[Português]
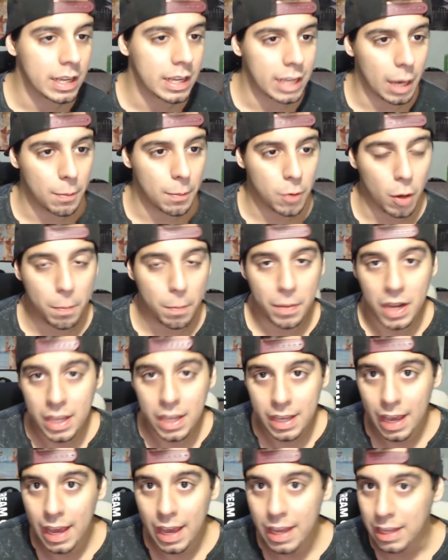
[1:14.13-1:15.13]
E a própria
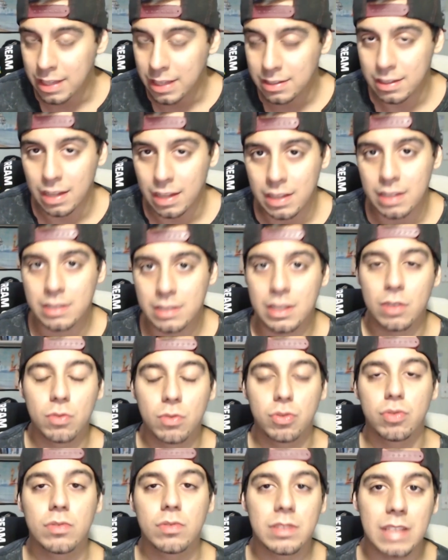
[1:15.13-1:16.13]
EA está
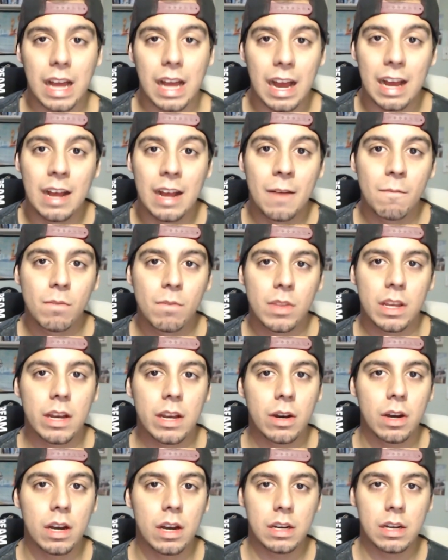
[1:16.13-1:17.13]
tentando juntar
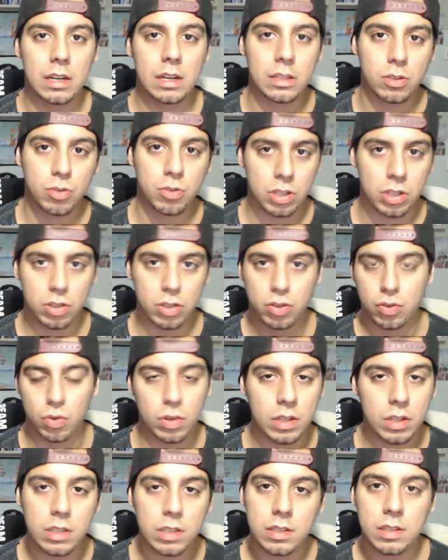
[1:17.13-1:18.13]
uh, uh,
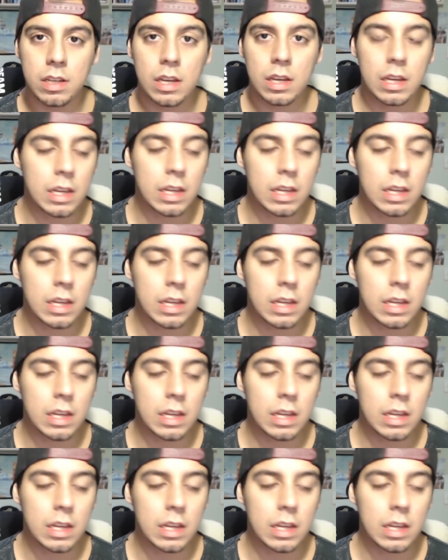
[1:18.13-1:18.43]
sugestões